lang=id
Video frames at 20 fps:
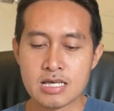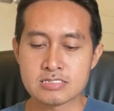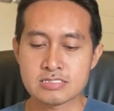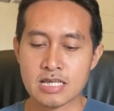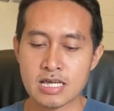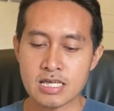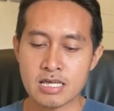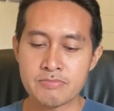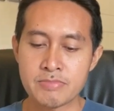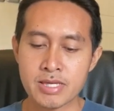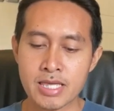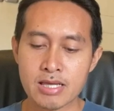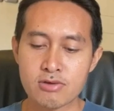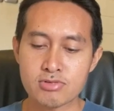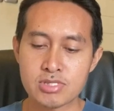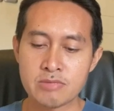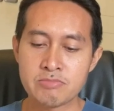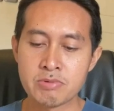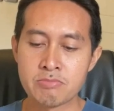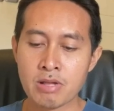Saya
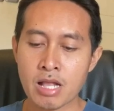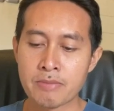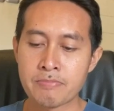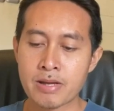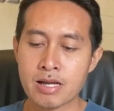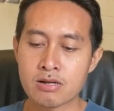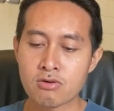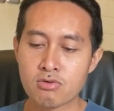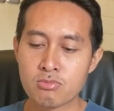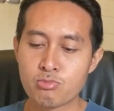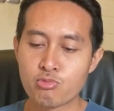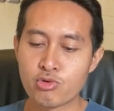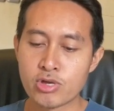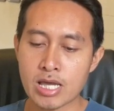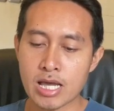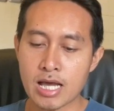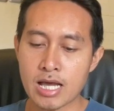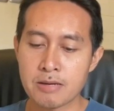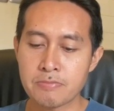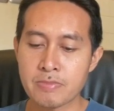mengikuti beberapa grup
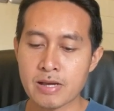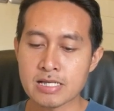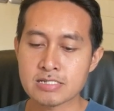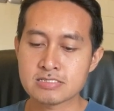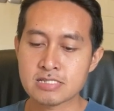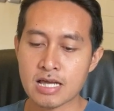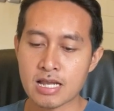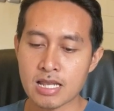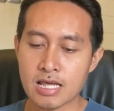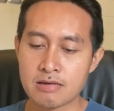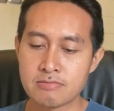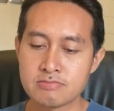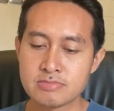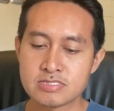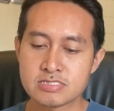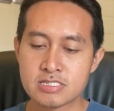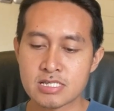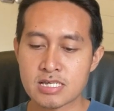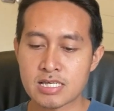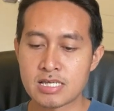WA Pak Salam
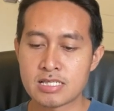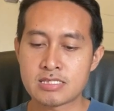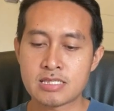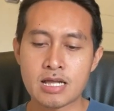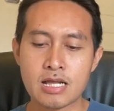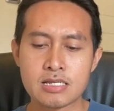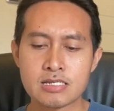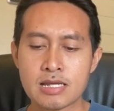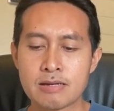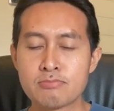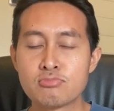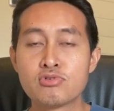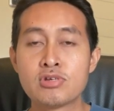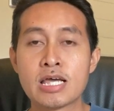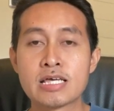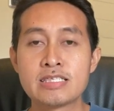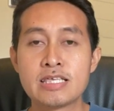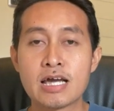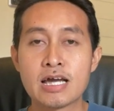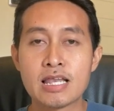sekitar 6
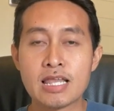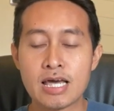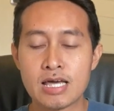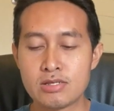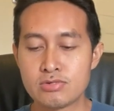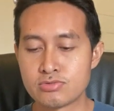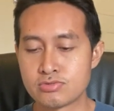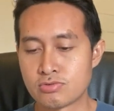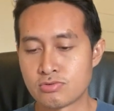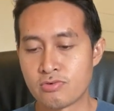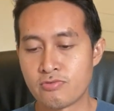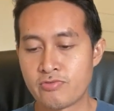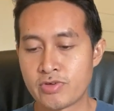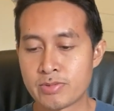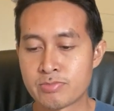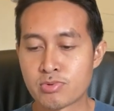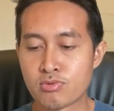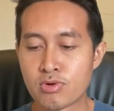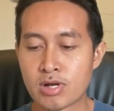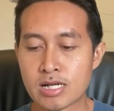bulan yang lalu,
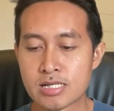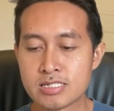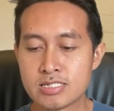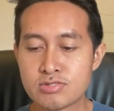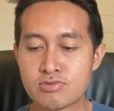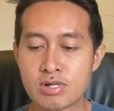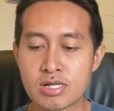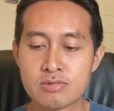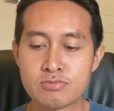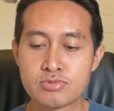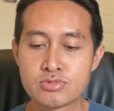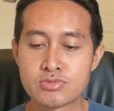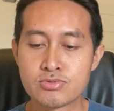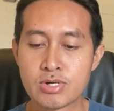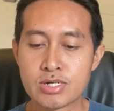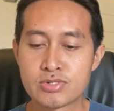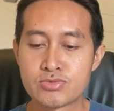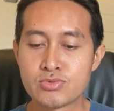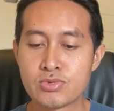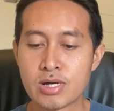Februari
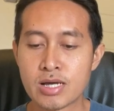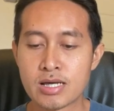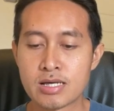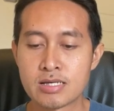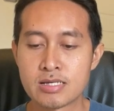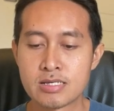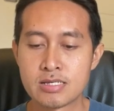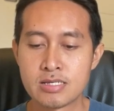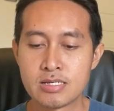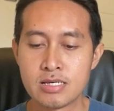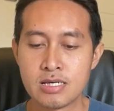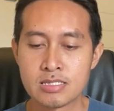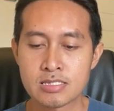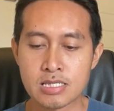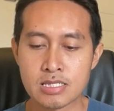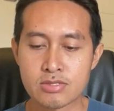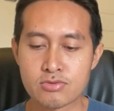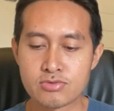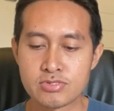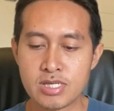2022.
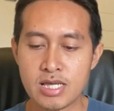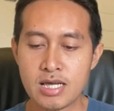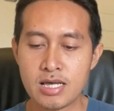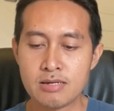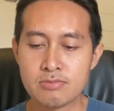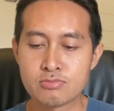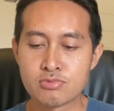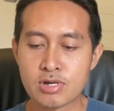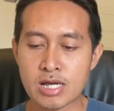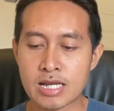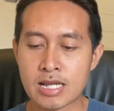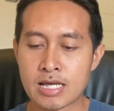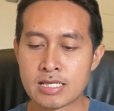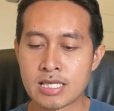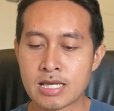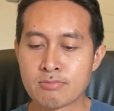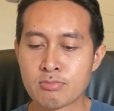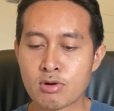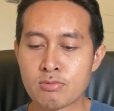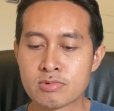Tentunya bukan
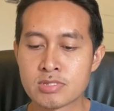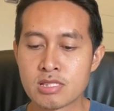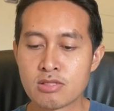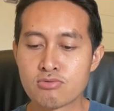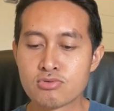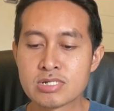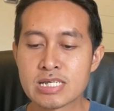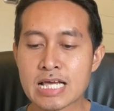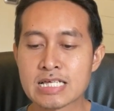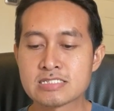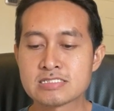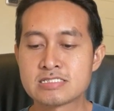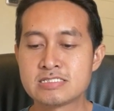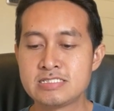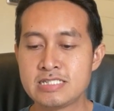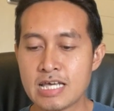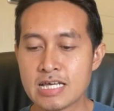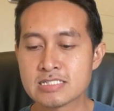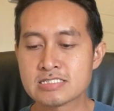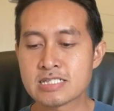hanya momen
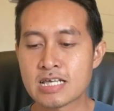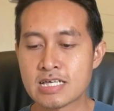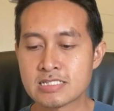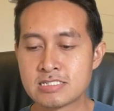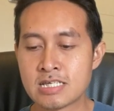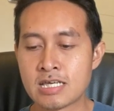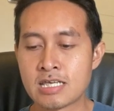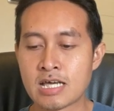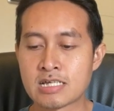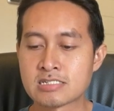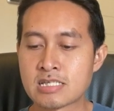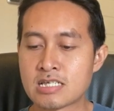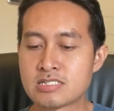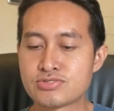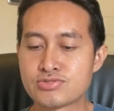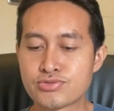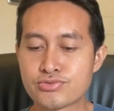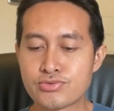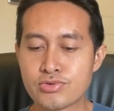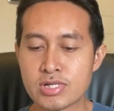lunasnya saja yang saya
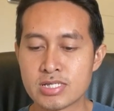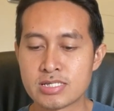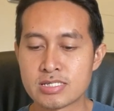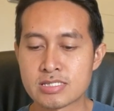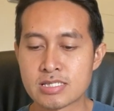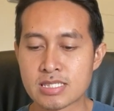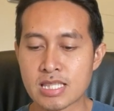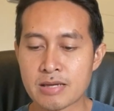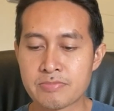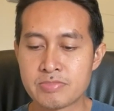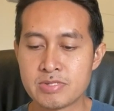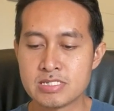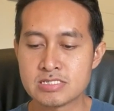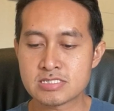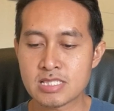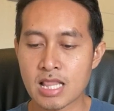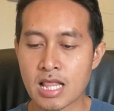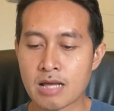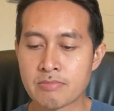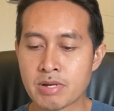syukuri, tetapi
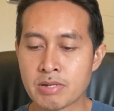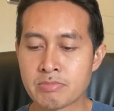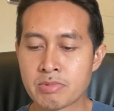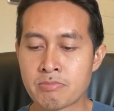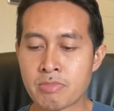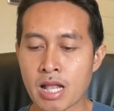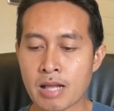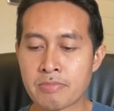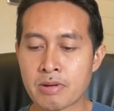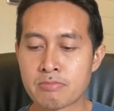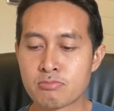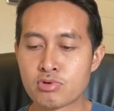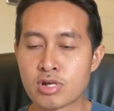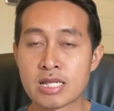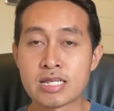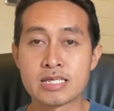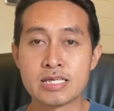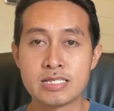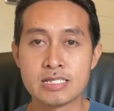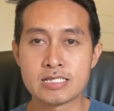selama beberapa
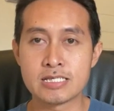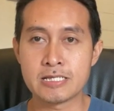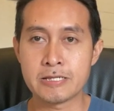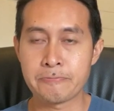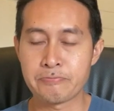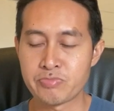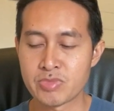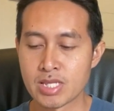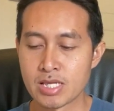bulan ini